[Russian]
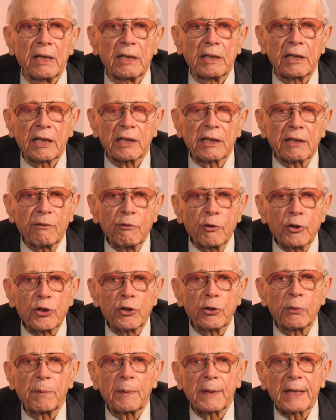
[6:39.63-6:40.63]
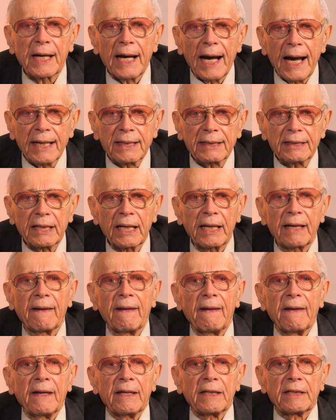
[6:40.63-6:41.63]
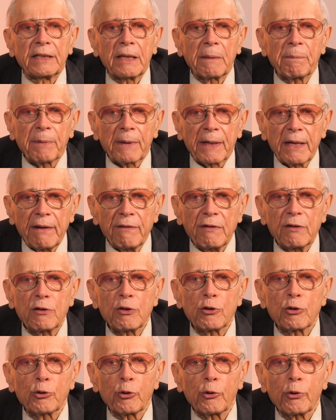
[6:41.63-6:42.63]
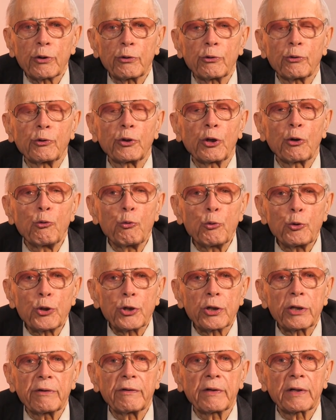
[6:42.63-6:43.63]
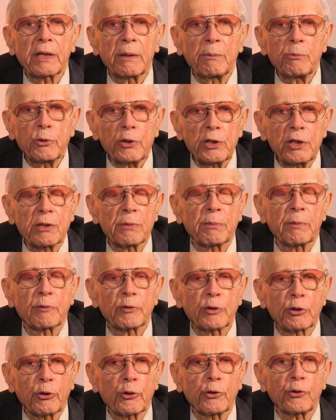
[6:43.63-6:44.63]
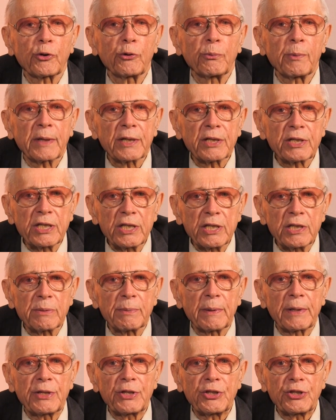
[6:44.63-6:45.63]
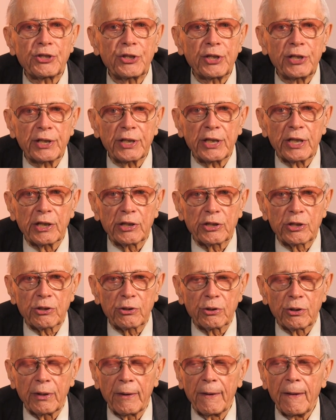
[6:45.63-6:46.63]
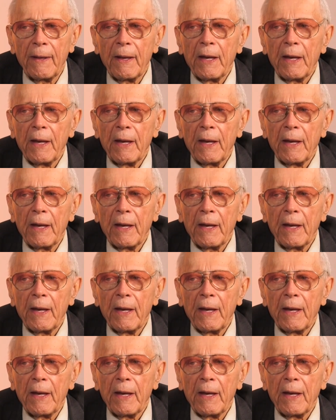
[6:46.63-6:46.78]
для того, чтобы как-то направить в сторону научного коммунизма, в сторону марксизма интеллигенции.